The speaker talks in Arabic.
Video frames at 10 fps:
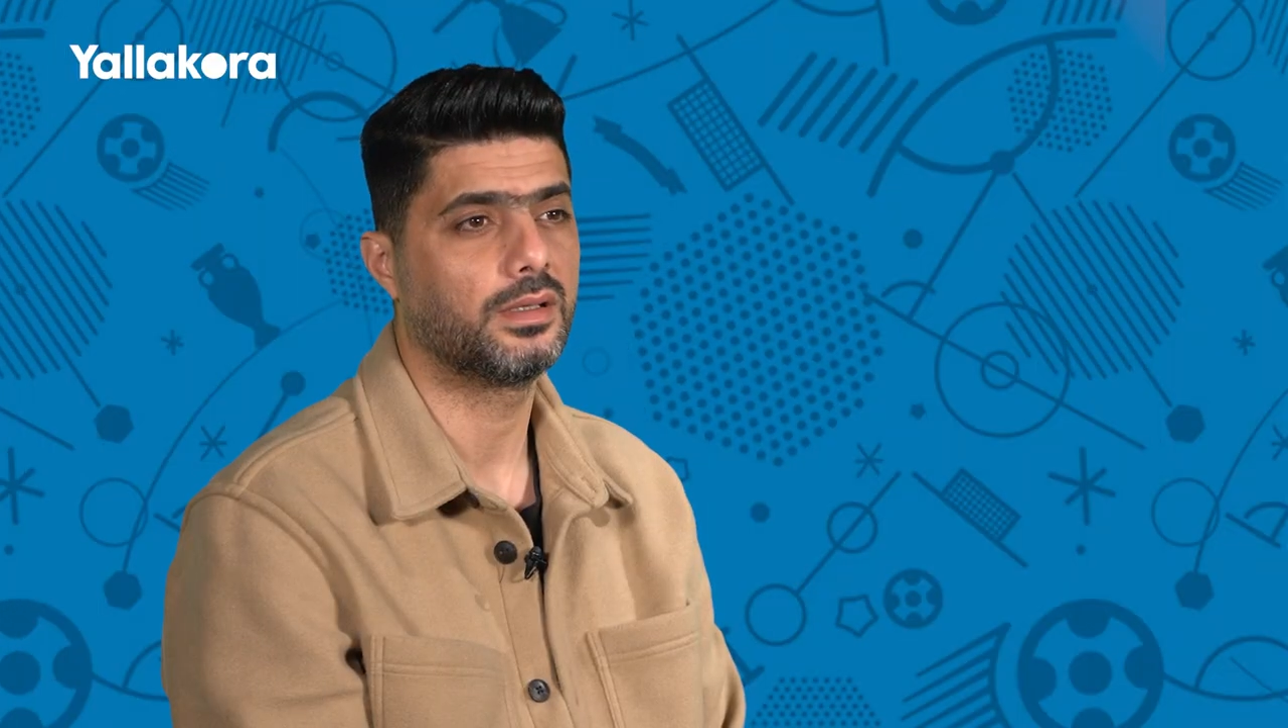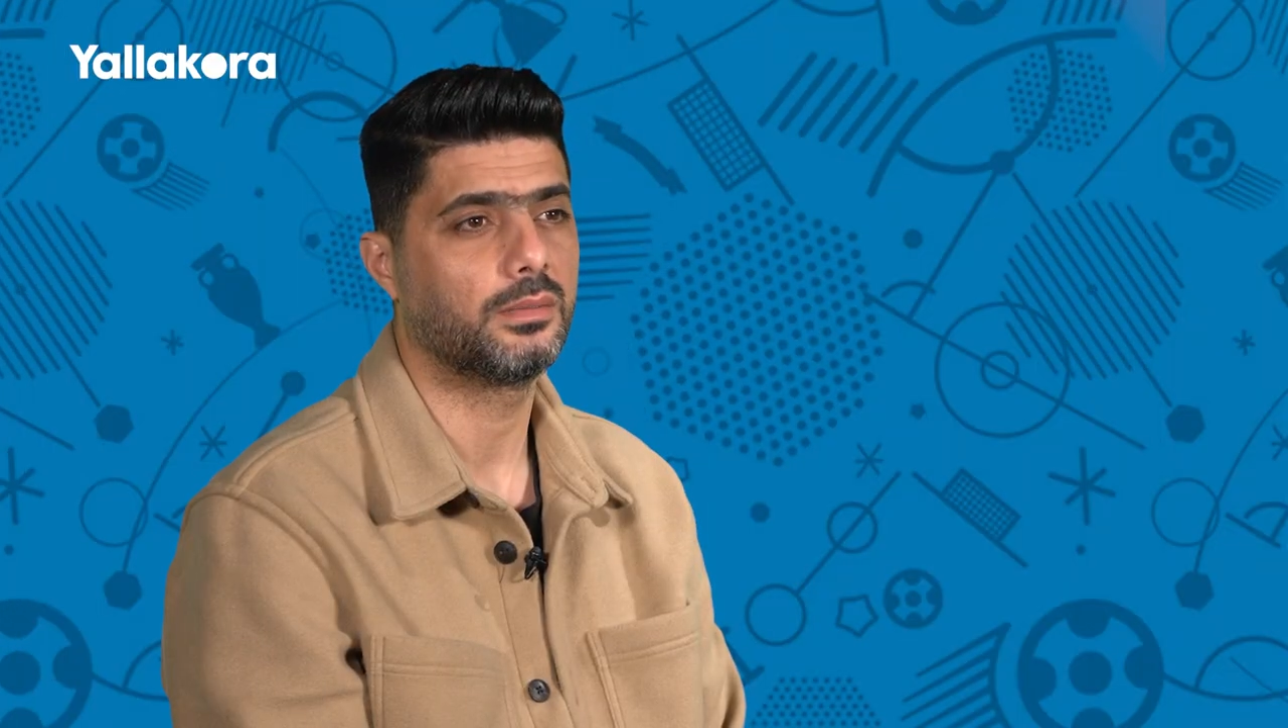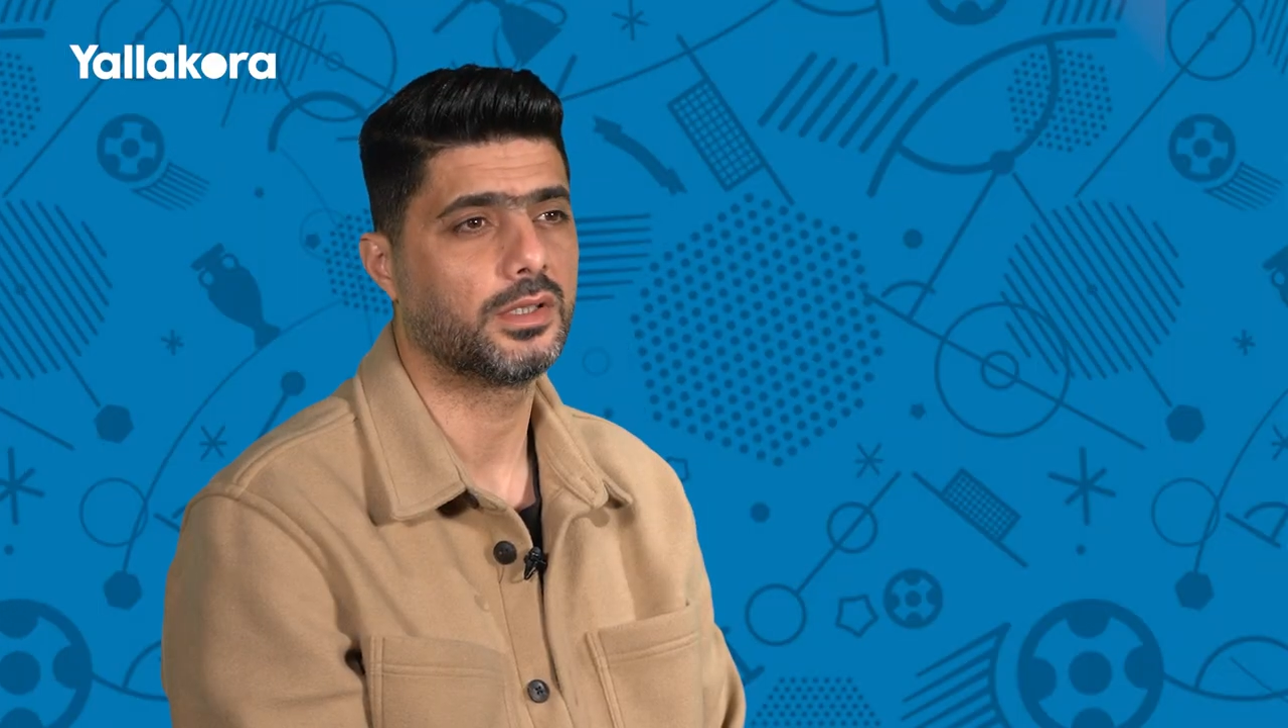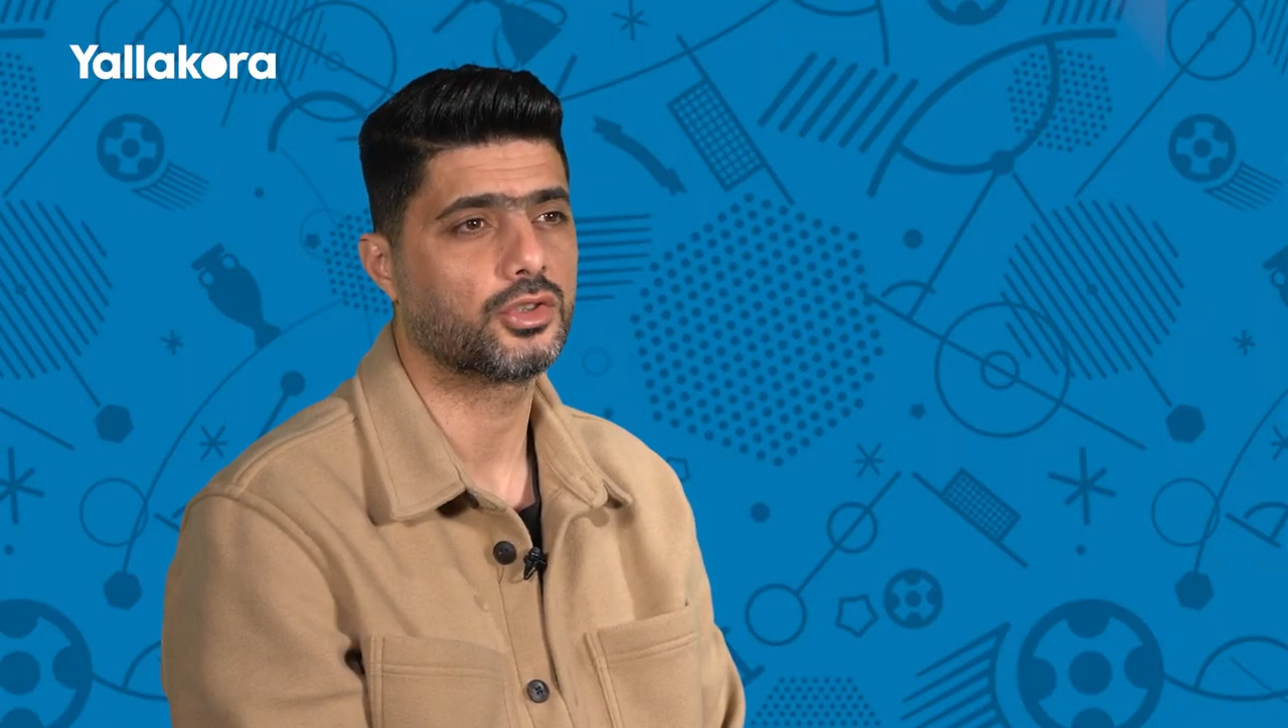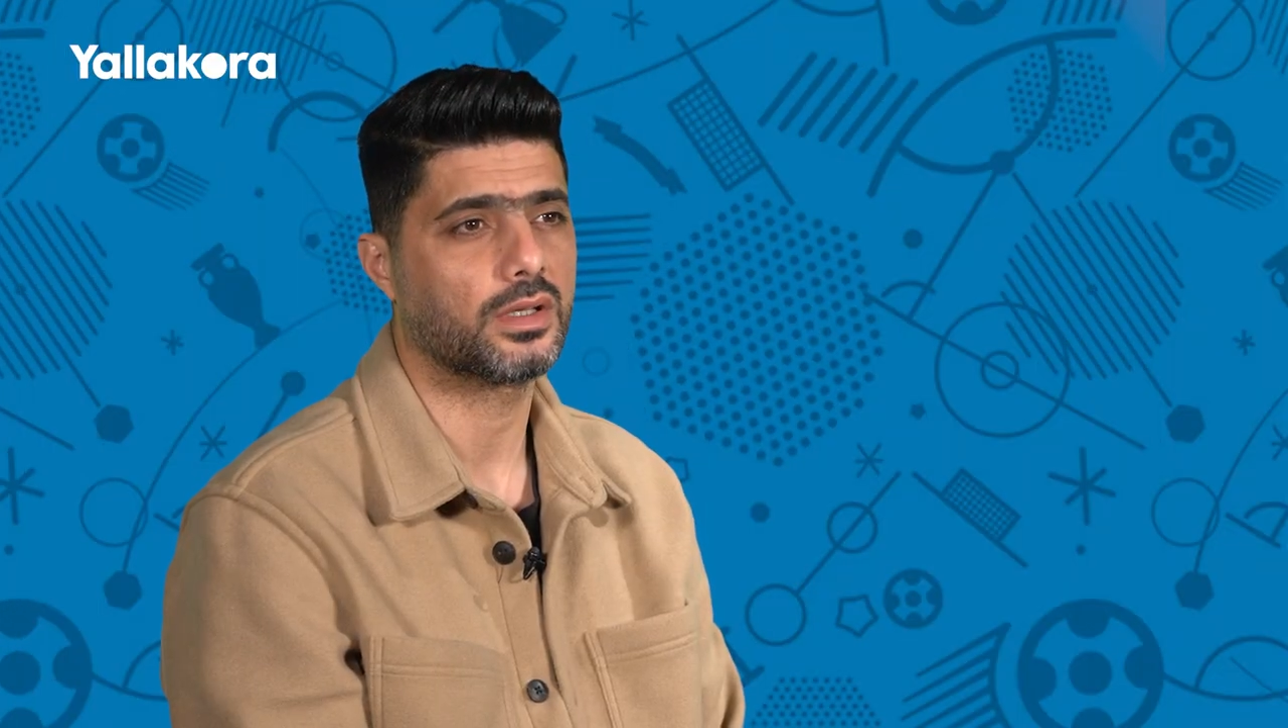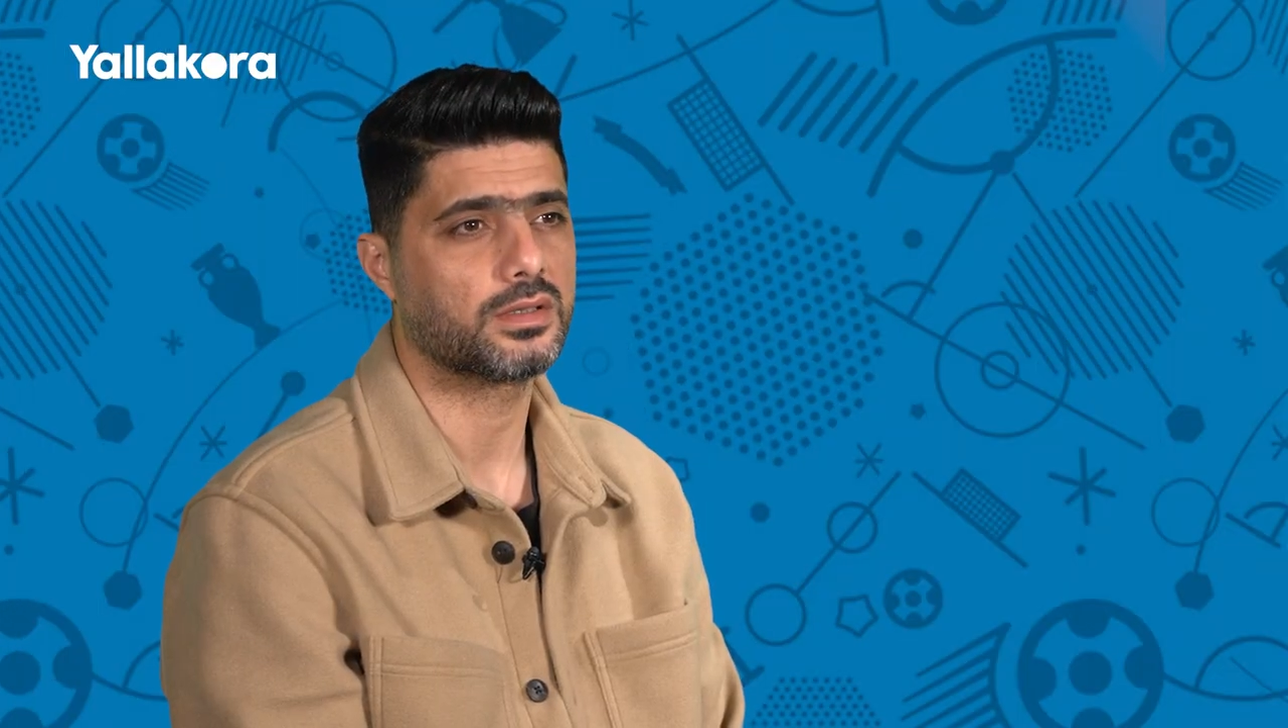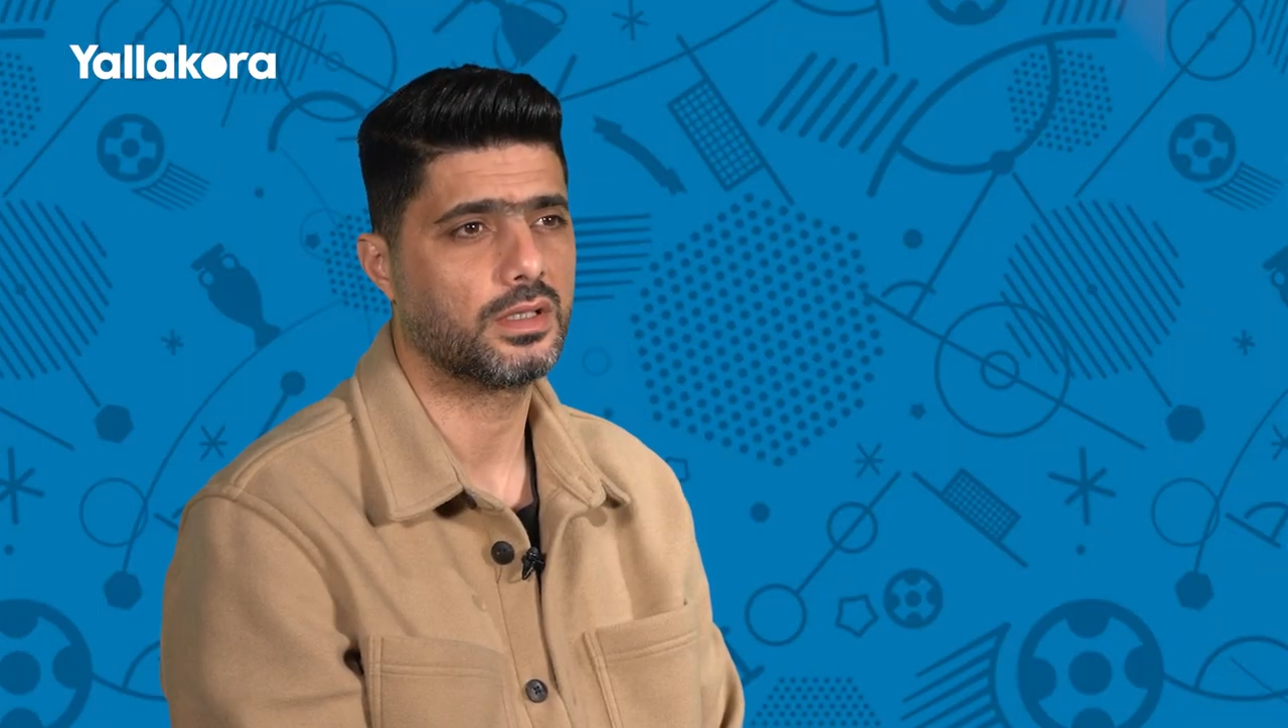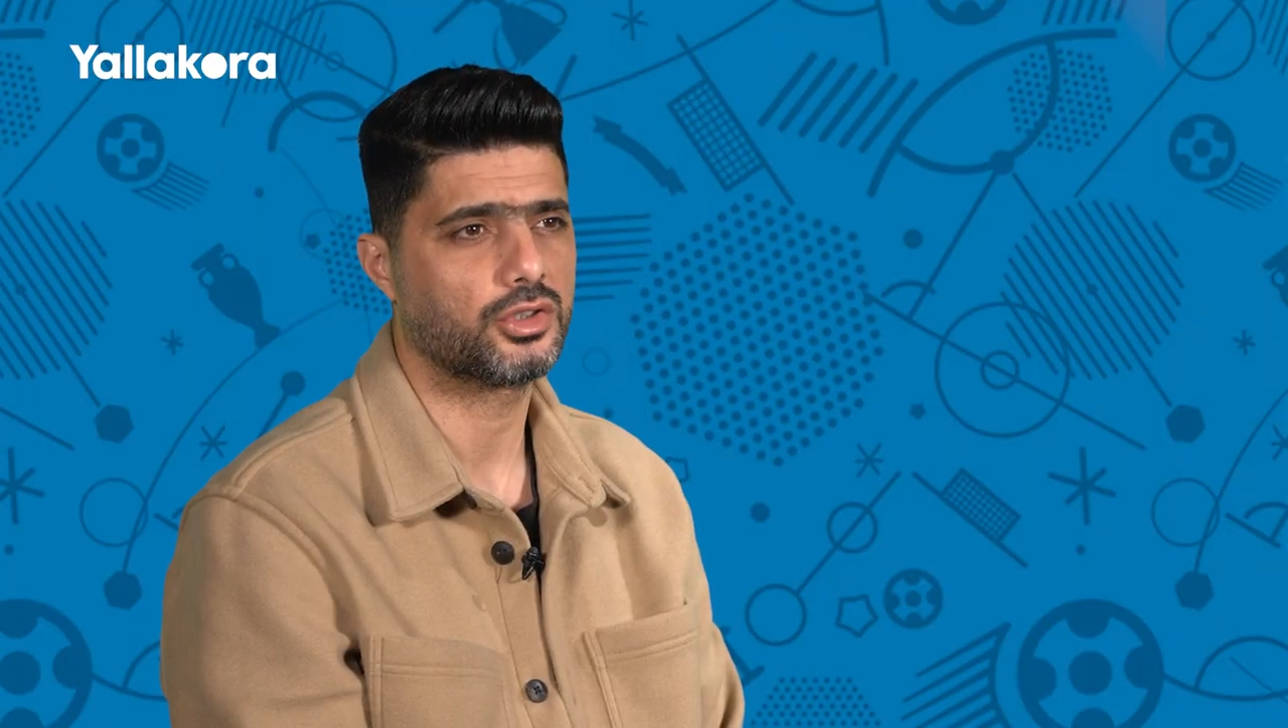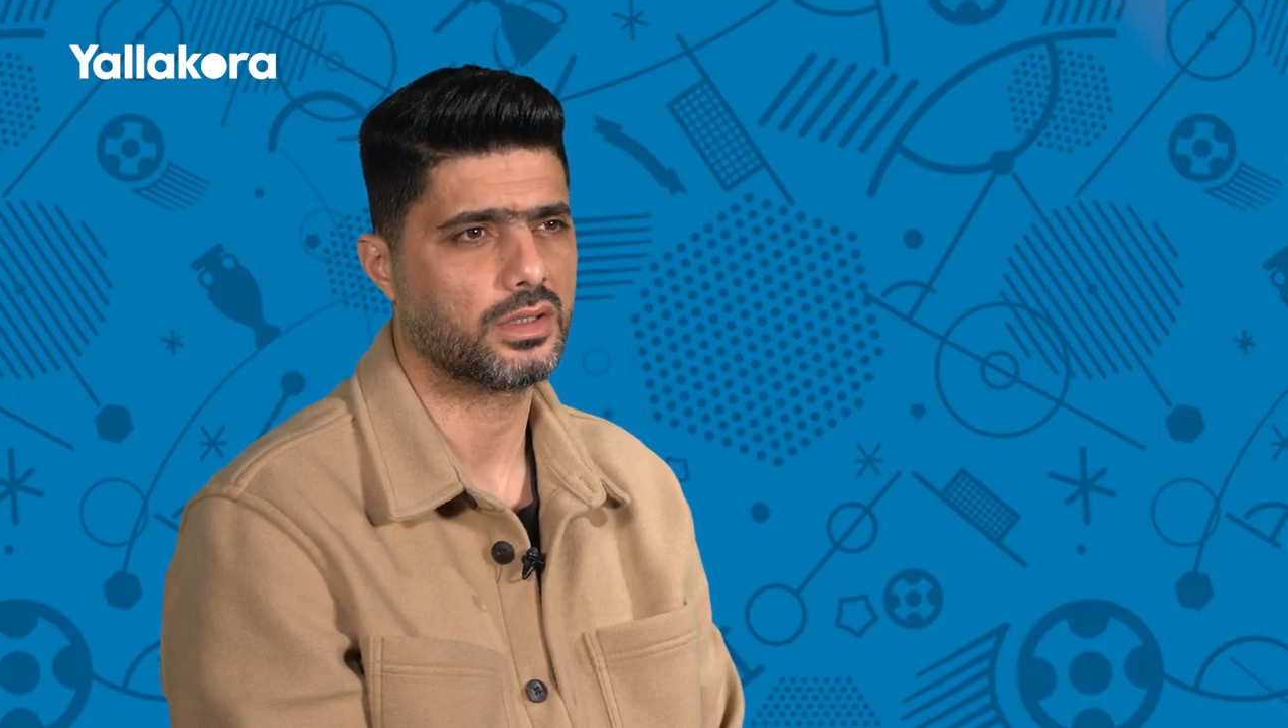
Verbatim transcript: من من شخصيه